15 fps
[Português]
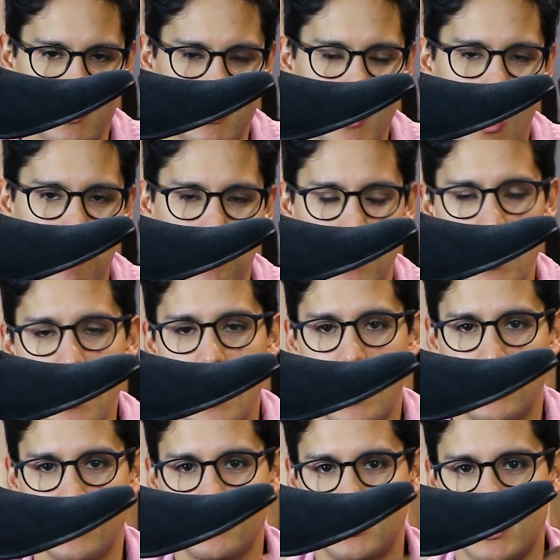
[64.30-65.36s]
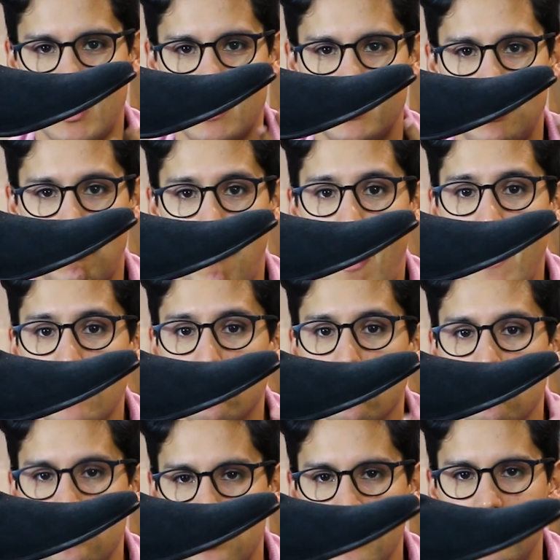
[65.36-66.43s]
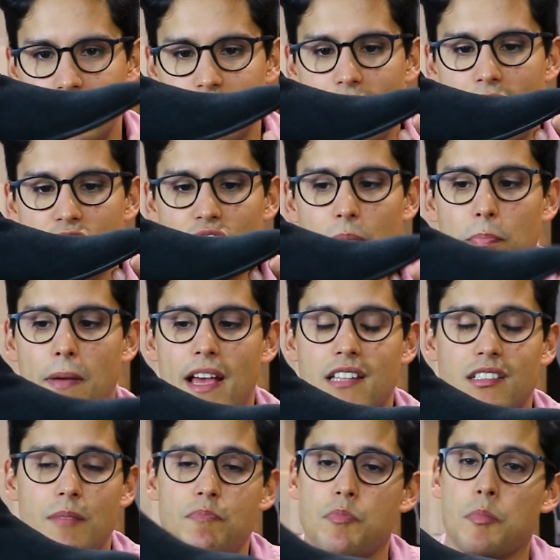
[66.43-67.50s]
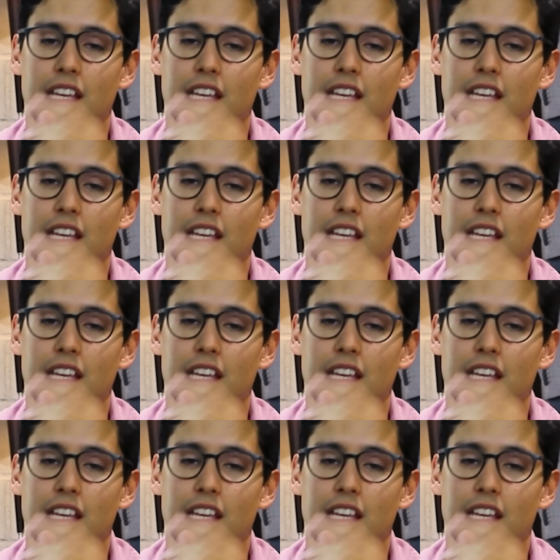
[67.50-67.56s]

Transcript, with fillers: sabe? Elas trazem mais rusticidade à peça.